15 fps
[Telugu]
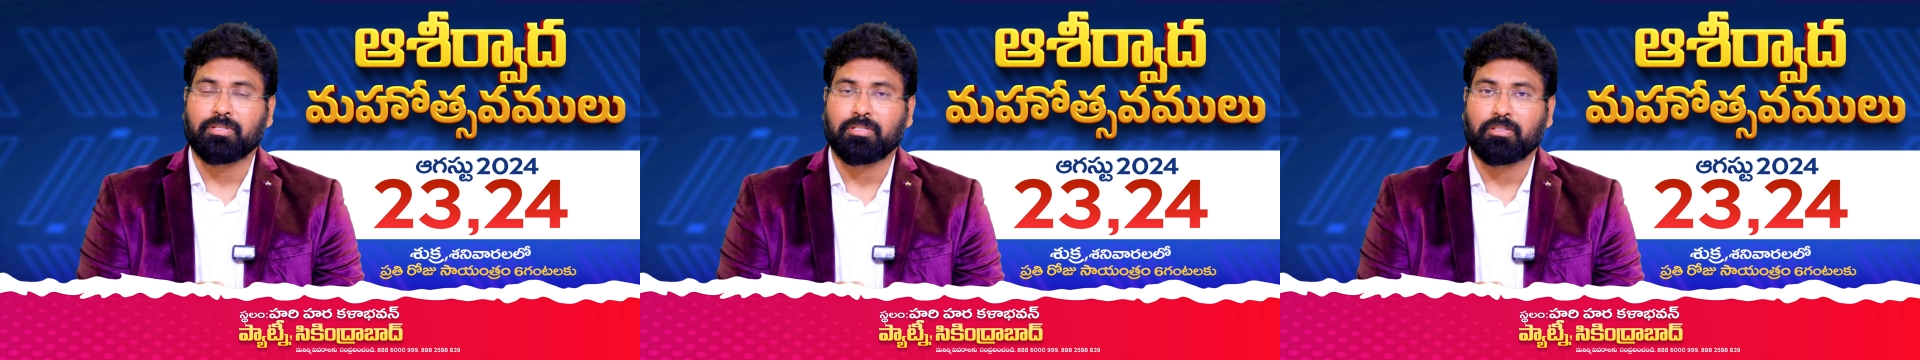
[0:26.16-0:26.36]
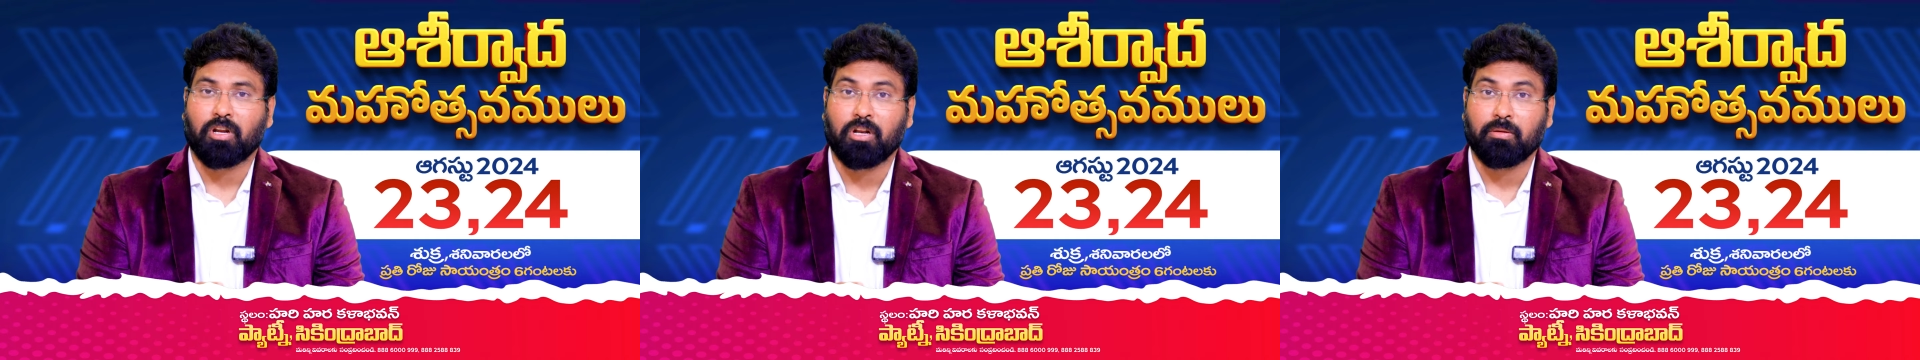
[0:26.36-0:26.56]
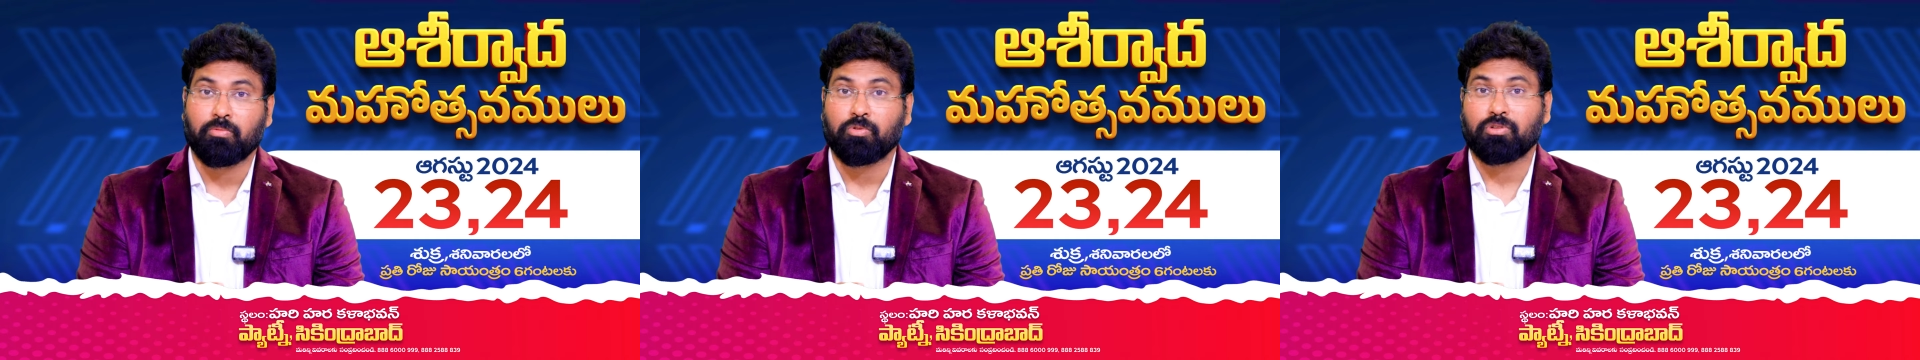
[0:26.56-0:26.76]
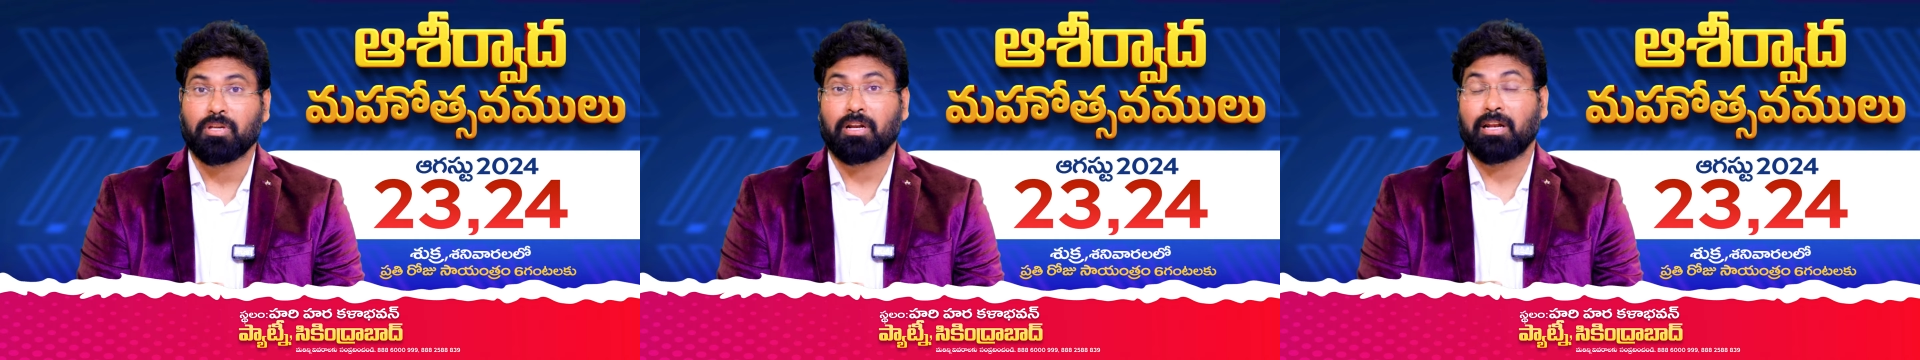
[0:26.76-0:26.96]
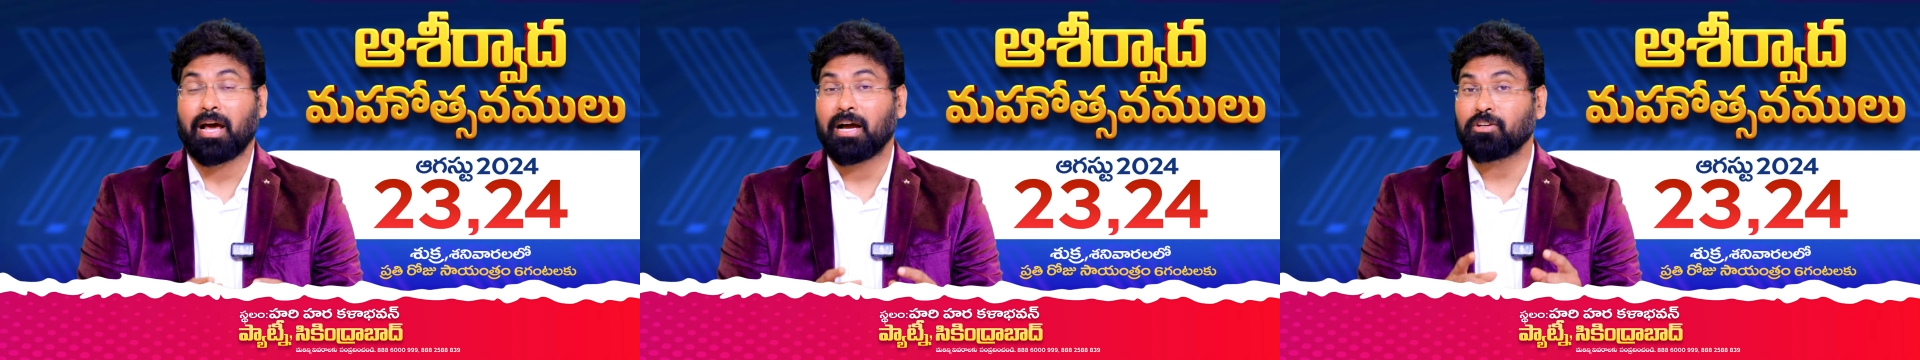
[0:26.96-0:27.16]
ప్రసన్నతో
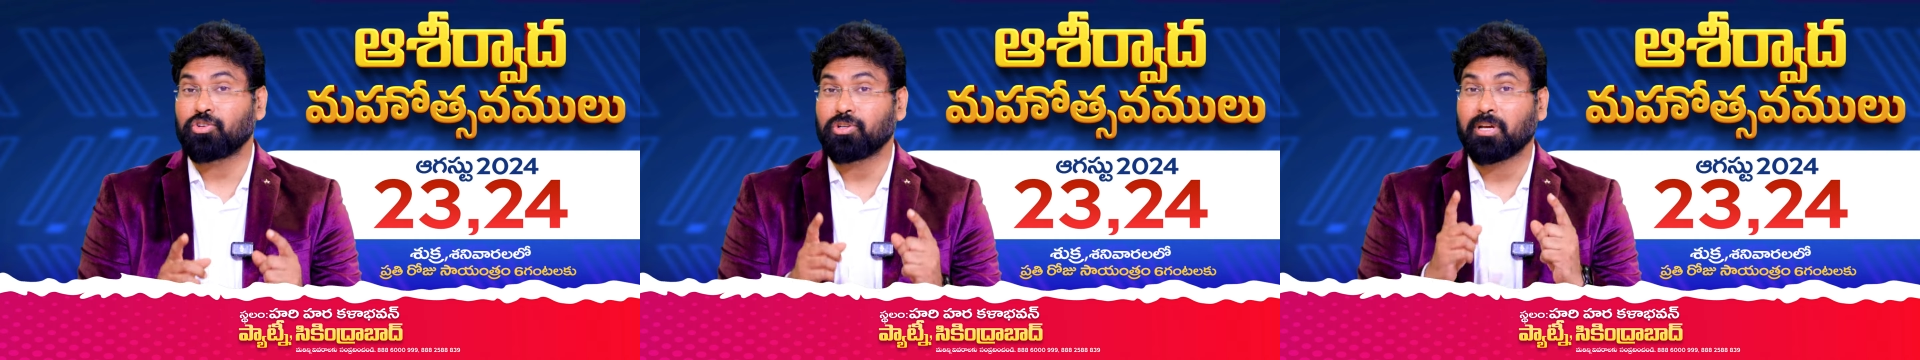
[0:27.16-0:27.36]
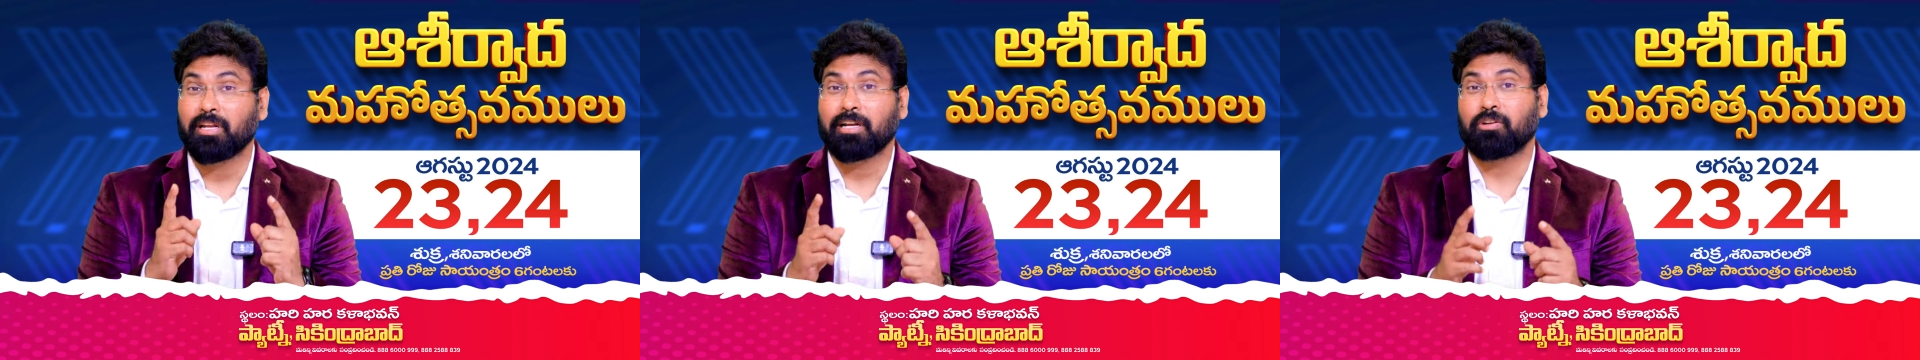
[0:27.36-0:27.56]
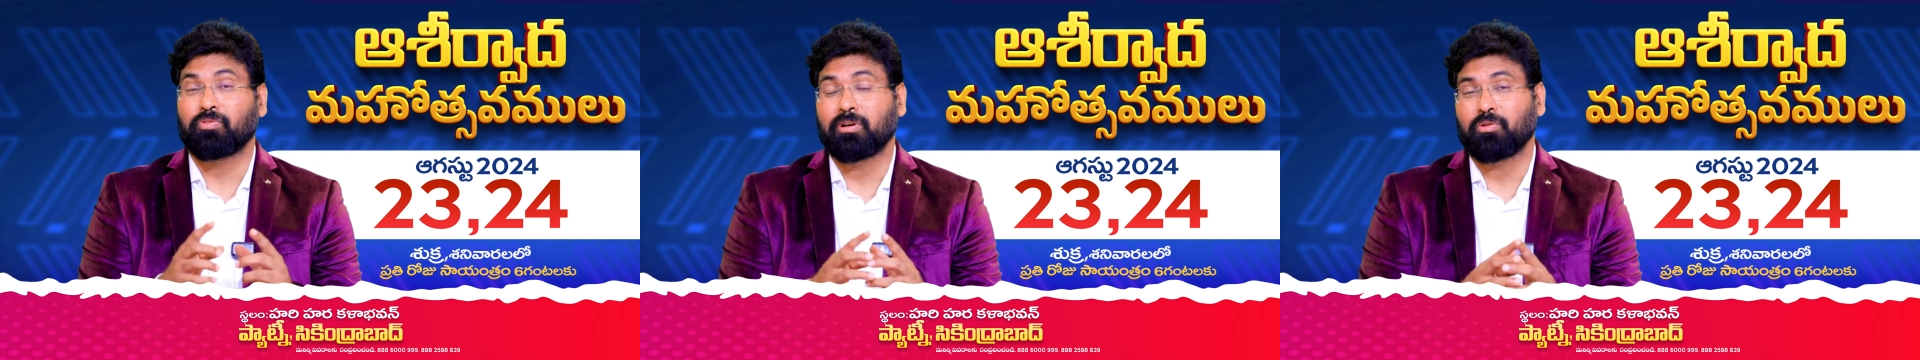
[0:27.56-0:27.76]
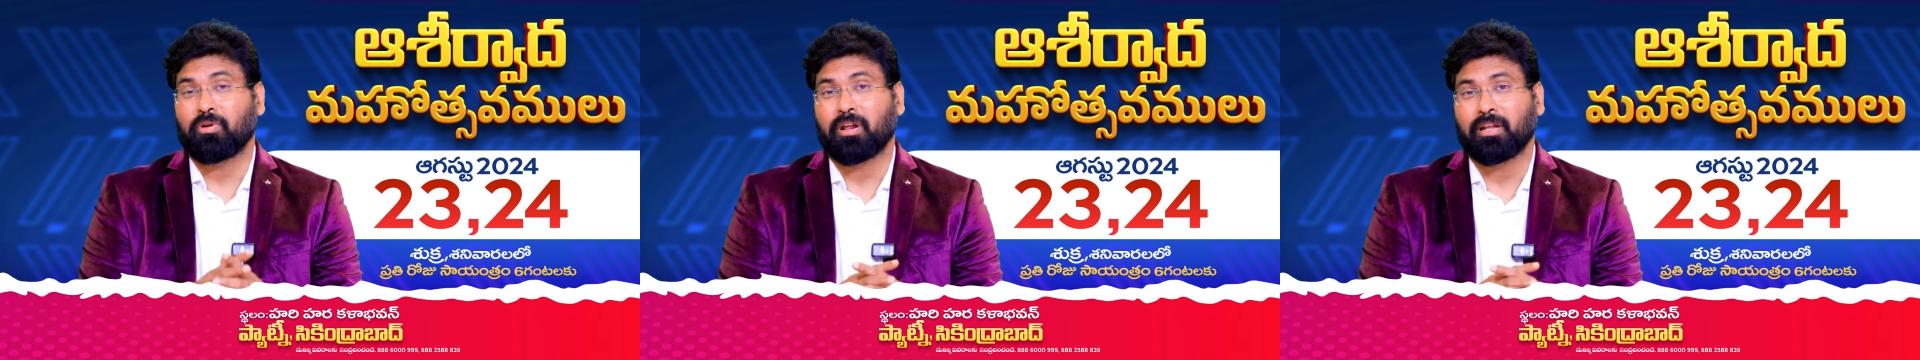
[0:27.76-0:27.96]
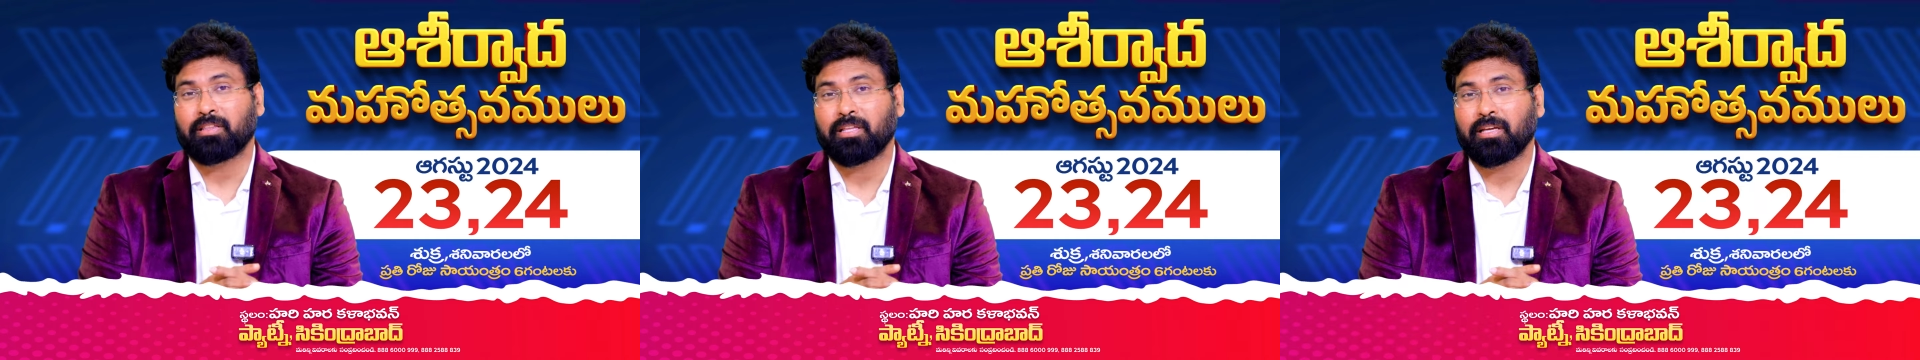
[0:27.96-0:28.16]
అనుభవించాలని ఆశ కలిగినటువంటి
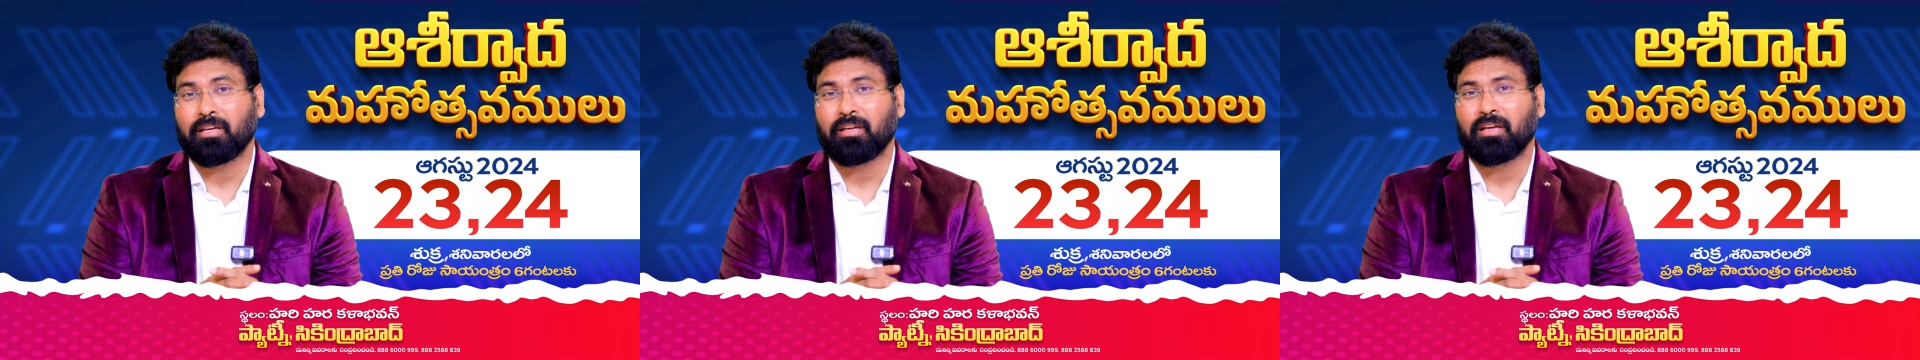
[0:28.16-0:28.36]
వారైతే